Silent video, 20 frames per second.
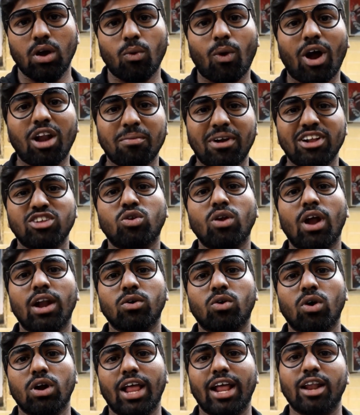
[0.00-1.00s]
వాళ్ళు మనసులో
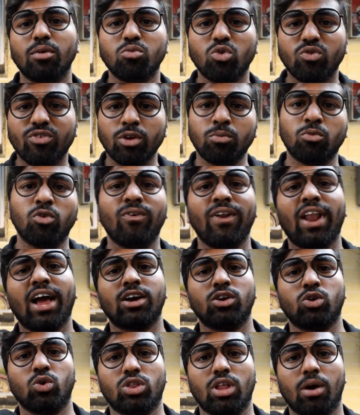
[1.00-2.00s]
అనుకోవాలి అరే మూవీని
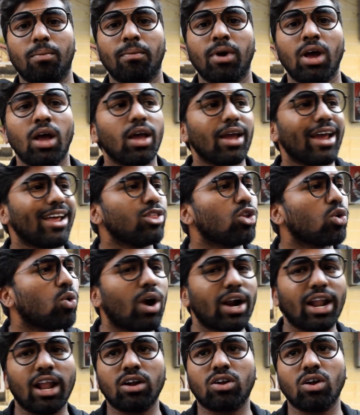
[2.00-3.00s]
మూవీలాగా చూద్దాం ఎందుకు
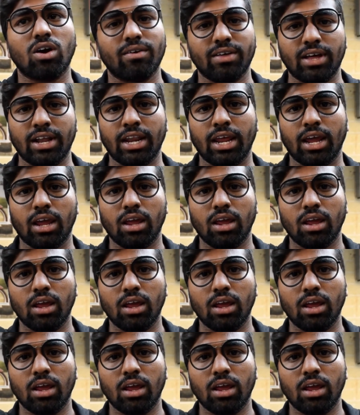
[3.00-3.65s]
అడల్ట్ అదని